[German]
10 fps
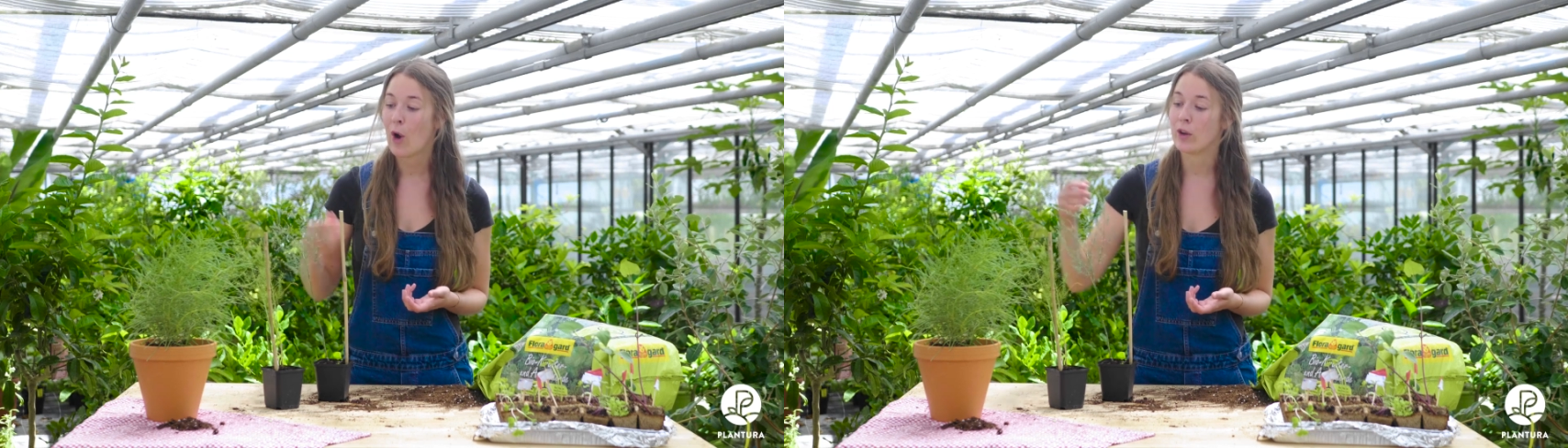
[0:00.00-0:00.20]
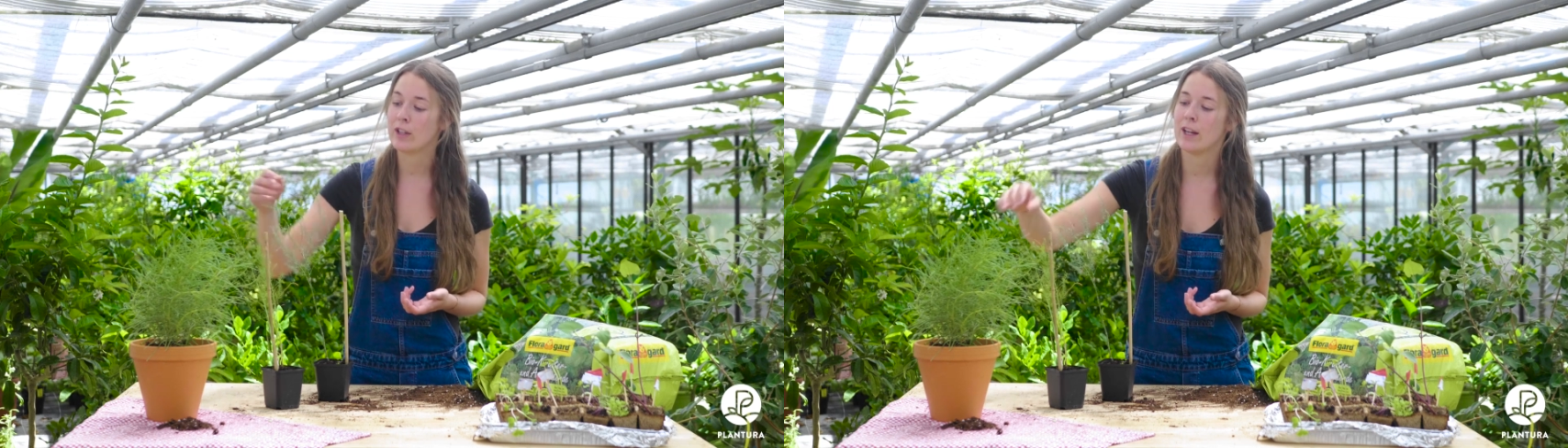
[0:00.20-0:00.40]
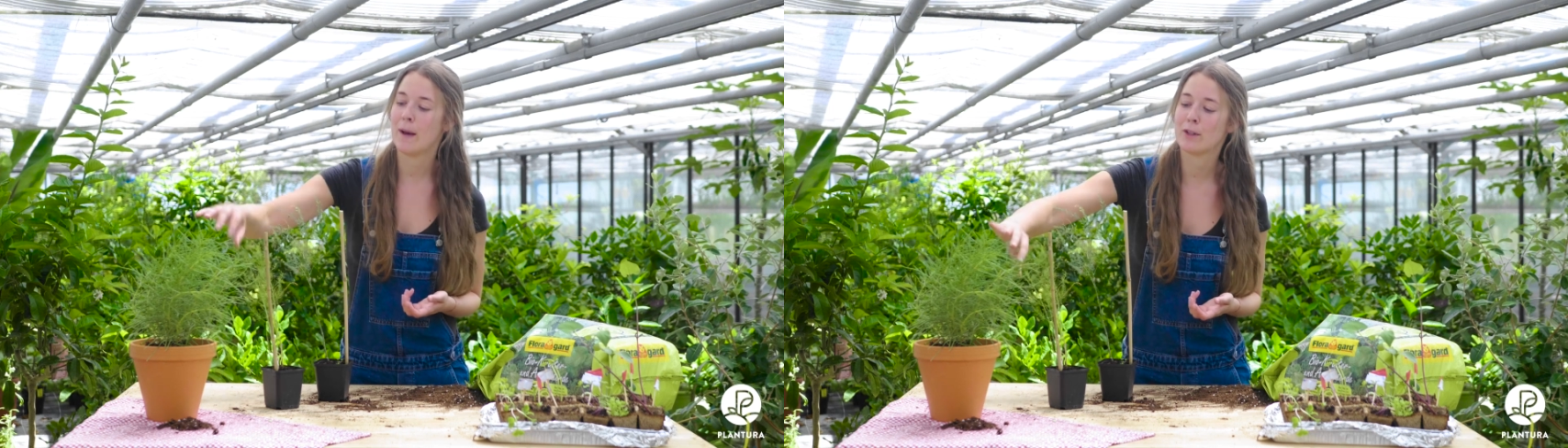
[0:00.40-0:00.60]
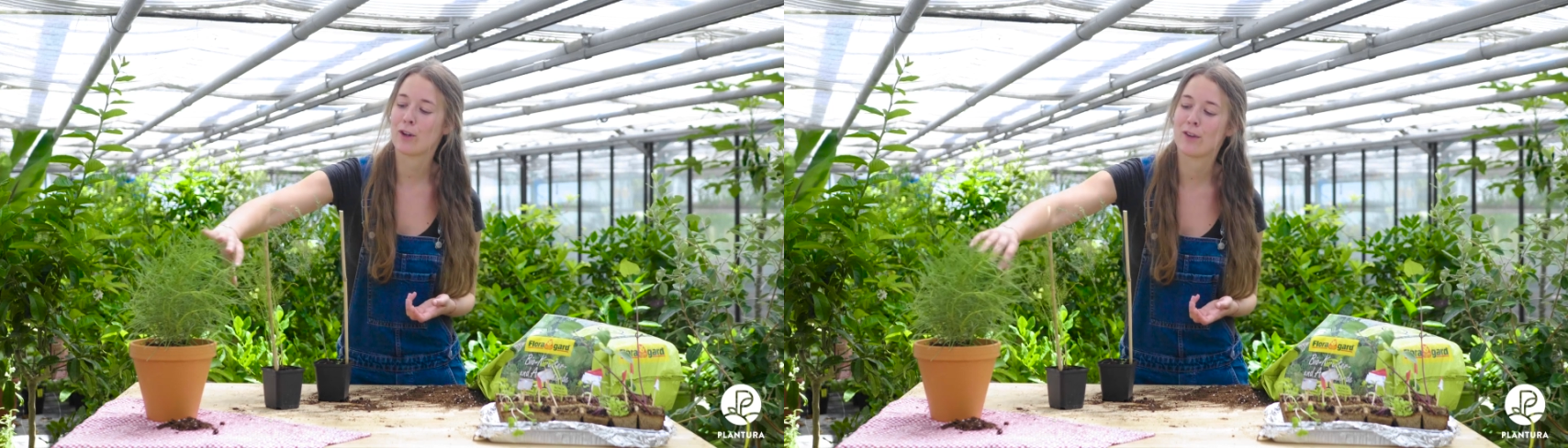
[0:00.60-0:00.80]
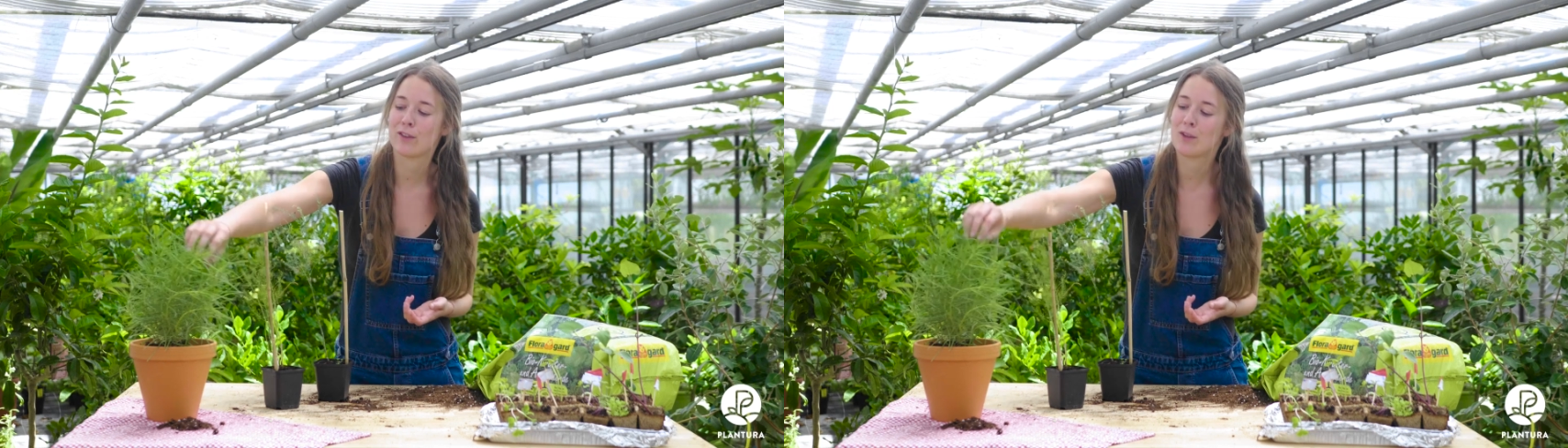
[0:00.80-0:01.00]
Und hier habe ich
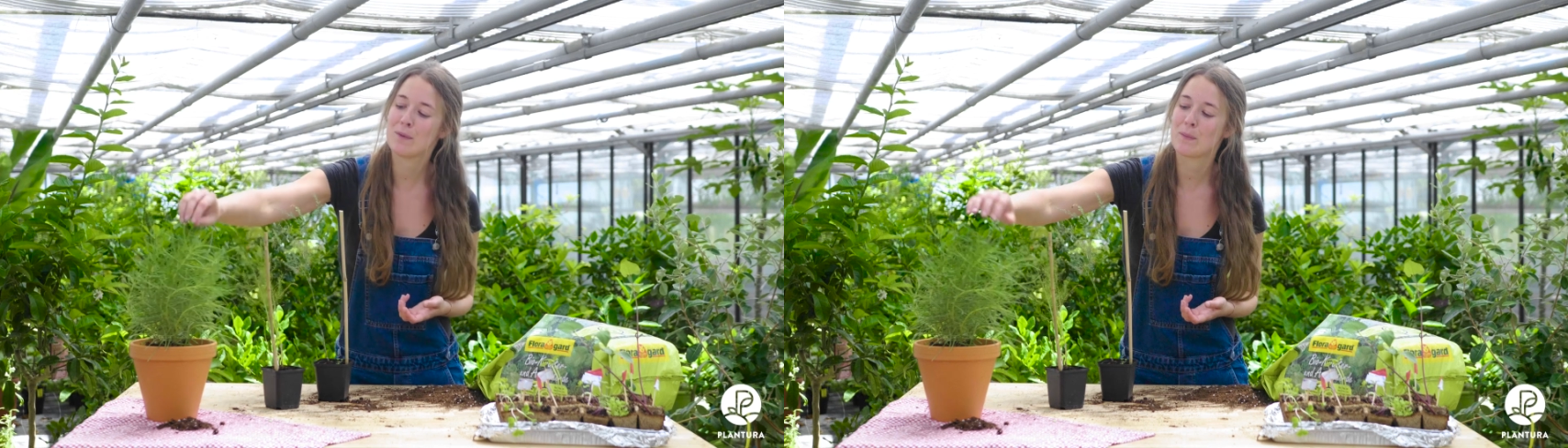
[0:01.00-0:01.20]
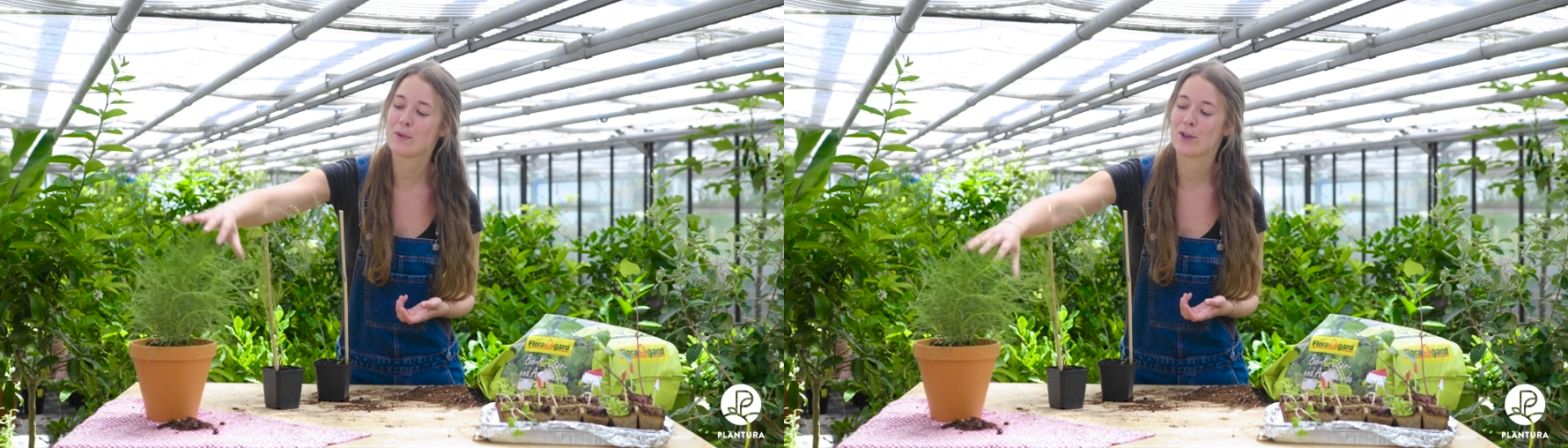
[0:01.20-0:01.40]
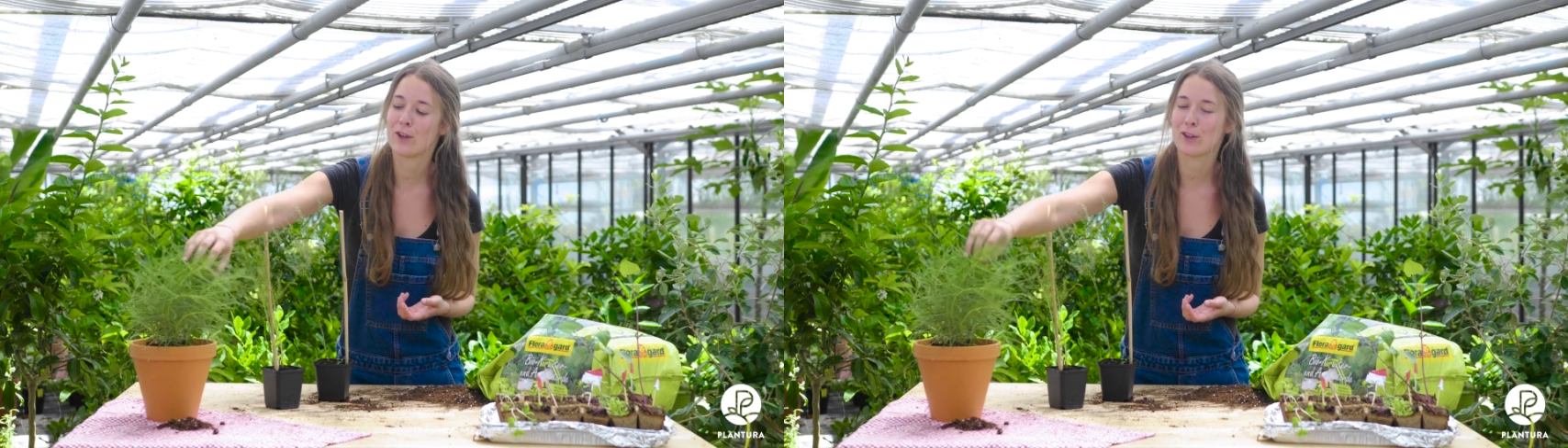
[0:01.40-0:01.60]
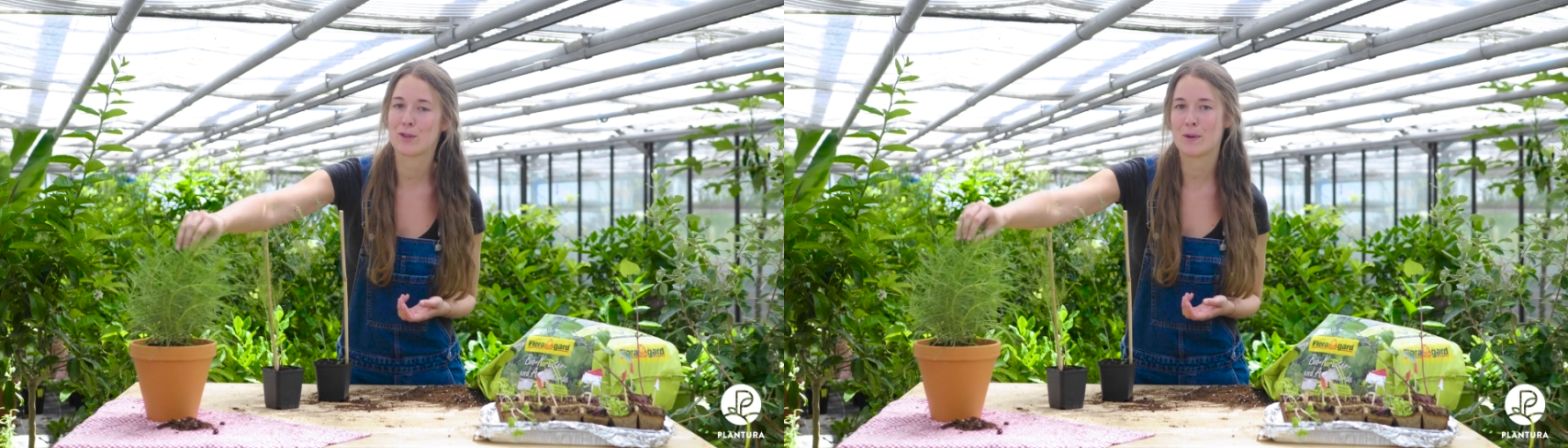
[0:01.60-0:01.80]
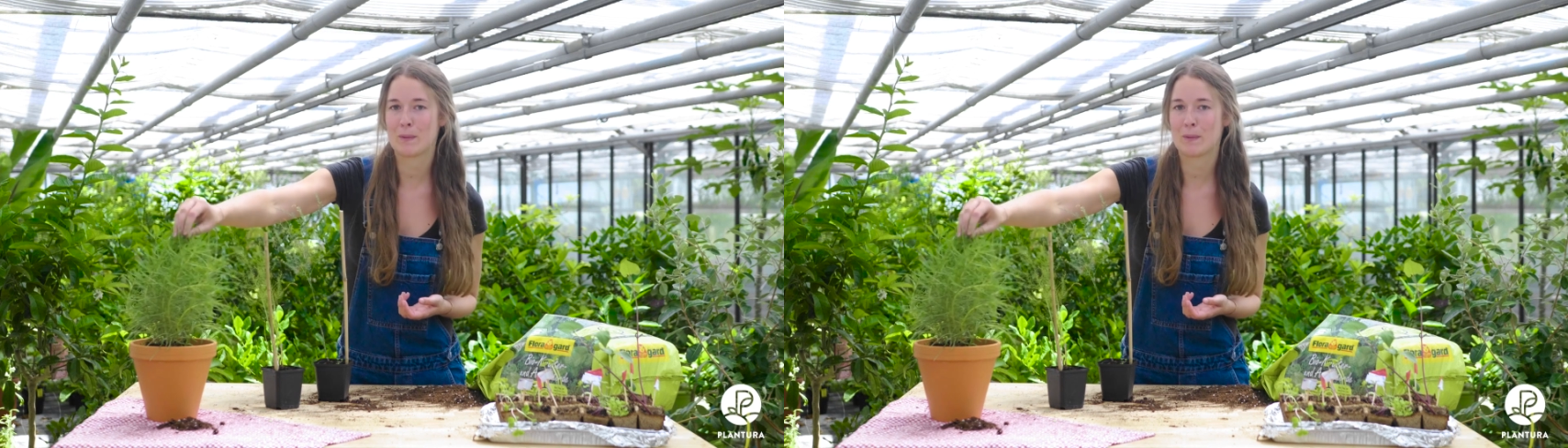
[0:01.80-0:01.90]
noch was ziemlich Besonderes